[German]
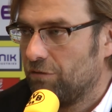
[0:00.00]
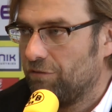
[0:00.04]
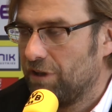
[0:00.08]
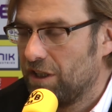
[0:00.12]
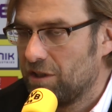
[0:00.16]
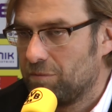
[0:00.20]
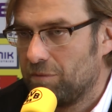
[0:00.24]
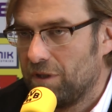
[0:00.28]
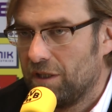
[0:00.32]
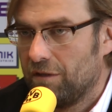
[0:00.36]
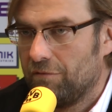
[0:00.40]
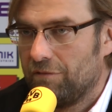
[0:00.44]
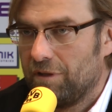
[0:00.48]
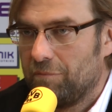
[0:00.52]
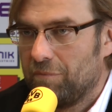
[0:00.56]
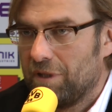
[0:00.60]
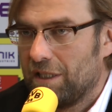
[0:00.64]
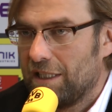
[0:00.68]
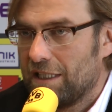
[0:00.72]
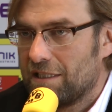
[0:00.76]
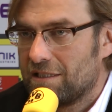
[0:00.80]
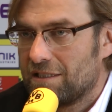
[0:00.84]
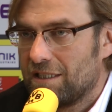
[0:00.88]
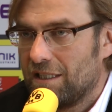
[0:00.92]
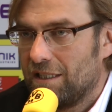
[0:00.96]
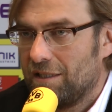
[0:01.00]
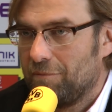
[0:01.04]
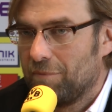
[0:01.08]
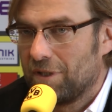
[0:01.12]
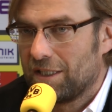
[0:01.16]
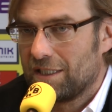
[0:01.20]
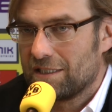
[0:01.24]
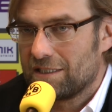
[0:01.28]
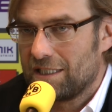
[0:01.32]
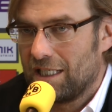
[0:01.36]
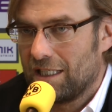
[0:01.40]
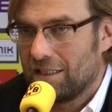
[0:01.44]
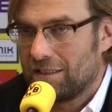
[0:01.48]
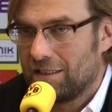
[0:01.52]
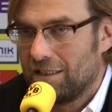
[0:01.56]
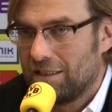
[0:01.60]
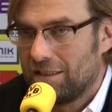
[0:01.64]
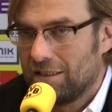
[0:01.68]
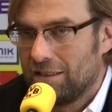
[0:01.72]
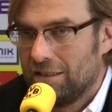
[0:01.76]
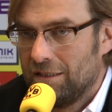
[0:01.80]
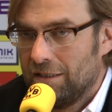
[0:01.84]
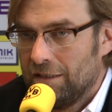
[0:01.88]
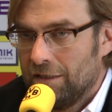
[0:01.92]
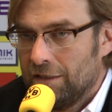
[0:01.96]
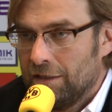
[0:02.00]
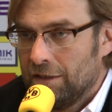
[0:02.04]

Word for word: Und wenn ich mir, wenn mir letztes Jahr jemand gesagt hätte,